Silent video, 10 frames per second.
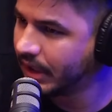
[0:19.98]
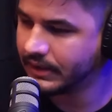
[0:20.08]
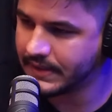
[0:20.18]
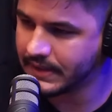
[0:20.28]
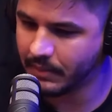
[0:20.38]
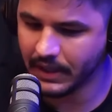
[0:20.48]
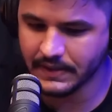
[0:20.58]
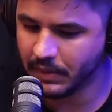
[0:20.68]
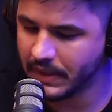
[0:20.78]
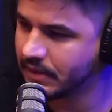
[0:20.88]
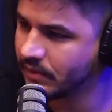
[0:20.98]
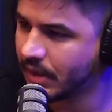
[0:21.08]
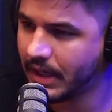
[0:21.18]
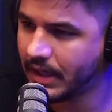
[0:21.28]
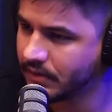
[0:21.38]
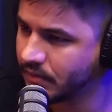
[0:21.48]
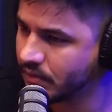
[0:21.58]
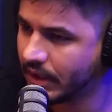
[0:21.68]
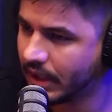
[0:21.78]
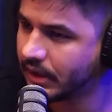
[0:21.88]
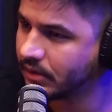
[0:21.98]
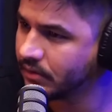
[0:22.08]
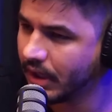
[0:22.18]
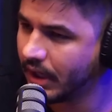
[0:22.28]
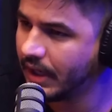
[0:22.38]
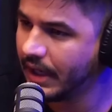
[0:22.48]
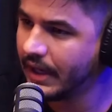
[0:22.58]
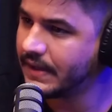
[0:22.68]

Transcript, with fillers: Tá recebendo, as empresas estão trabalhando, os funcionários tá tudo ok.